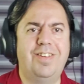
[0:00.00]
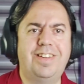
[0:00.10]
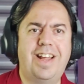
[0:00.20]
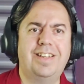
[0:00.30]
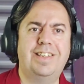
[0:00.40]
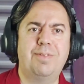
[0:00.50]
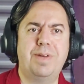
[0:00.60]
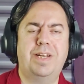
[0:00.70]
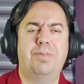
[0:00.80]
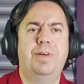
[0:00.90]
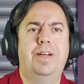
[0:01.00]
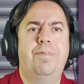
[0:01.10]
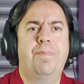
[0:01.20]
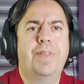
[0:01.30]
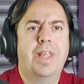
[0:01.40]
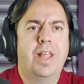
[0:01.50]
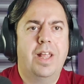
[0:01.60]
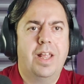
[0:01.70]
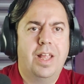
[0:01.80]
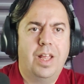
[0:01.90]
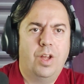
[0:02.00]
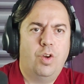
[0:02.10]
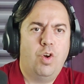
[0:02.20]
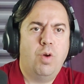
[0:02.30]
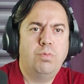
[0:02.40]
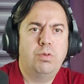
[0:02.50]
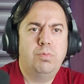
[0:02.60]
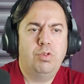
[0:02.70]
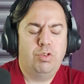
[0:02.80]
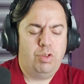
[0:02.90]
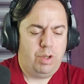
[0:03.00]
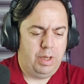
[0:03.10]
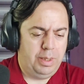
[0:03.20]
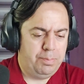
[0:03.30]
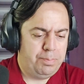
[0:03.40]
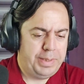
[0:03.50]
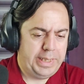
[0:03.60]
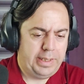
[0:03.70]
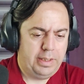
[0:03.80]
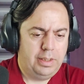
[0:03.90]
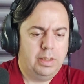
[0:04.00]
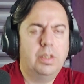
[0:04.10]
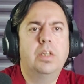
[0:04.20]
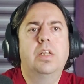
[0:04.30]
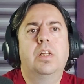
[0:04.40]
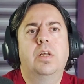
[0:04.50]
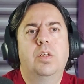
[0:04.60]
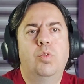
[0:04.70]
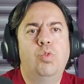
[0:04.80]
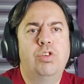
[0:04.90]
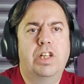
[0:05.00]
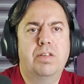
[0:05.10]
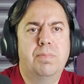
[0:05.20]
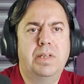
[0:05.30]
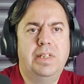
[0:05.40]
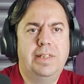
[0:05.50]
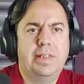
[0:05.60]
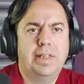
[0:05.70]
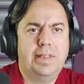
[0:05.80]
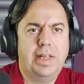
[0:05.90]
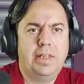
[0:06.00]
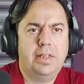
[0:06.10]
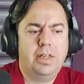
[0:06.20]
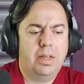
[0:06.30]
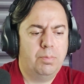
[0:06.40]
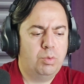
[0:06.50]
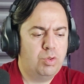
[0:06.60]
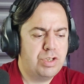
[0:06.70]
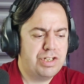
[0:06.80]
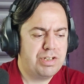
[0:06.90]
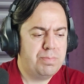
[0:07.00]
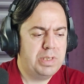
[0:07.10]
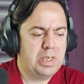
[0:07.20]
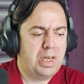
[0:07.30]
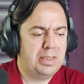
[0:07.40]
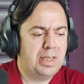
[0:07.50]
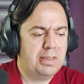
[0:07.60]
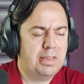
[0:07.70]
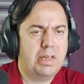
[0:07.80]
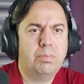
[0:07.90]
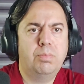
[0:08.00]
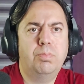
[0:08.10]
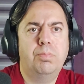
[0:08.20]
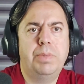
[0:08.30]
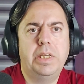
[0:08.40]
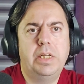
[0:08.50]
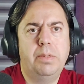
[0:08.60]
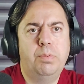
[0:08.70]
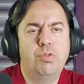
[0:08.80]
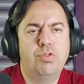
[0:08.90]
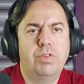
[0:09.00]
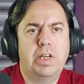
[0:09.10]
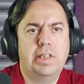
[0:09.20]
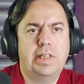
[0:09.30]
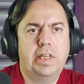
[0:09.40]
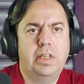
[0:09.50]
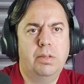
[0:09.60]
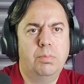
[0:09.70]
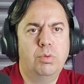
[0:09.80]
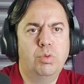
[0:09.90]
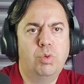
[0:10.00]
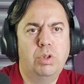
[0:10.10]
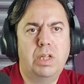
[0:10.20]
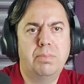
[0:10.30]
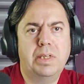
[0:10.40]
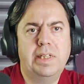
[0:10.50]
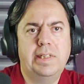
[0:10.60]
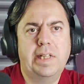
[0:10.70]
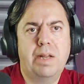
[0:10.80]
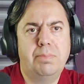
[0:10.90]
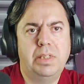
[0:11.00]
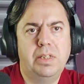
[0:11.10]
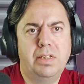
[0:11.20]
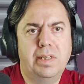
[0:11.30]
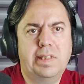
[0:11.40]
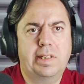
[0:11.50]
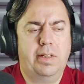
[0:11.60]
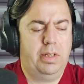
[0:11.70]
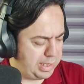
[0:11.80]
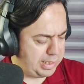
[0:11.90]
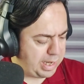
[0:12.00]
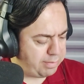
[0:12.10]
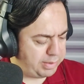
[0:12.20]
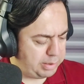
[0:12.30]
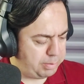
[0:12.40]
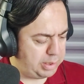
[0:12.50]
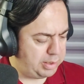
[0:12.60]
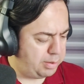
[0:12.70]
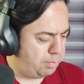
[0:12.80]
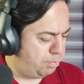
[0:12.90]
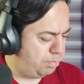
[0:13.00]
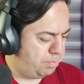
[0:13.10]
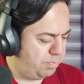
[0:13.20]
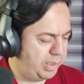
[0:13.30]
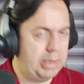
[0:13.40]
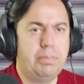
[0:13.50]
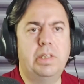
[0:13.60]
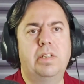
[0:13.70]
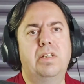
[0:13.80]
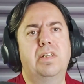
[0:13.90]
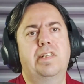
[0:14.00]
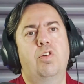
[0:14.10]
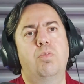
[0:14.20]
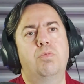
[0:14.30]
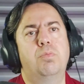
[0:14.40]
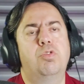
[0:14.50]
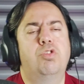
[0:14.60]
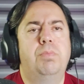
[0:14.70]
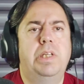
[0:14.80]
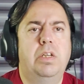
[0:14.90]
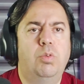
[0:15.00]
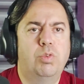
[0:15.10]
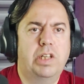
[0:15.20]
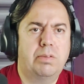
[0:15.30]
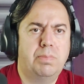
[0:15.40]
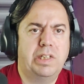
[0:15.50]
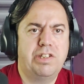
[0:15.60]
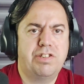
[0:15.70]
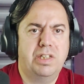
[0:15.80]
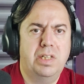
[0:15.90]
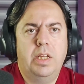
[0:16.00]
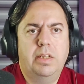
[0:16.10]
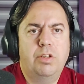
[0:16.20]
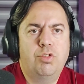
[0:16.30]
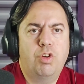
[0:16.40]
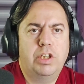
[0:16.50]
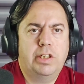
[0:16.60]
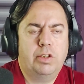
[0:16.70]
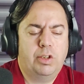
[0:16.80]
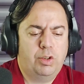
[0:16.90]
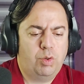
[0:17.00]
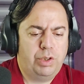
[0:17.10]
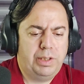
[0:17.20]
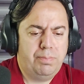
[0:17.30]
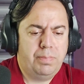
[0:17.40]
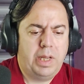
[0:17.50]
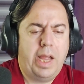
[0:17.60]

Evet herkese merhaba. Ömrümüzü bir yıl uzatmak istesek bunun için bir anahtar, bir ipucu versek bunu kullanmak ister miydiniz? Neler verebilir, verebilirdiniz ömrümüzü bir yıl uzatmak için? Ya da şöyle sorayım.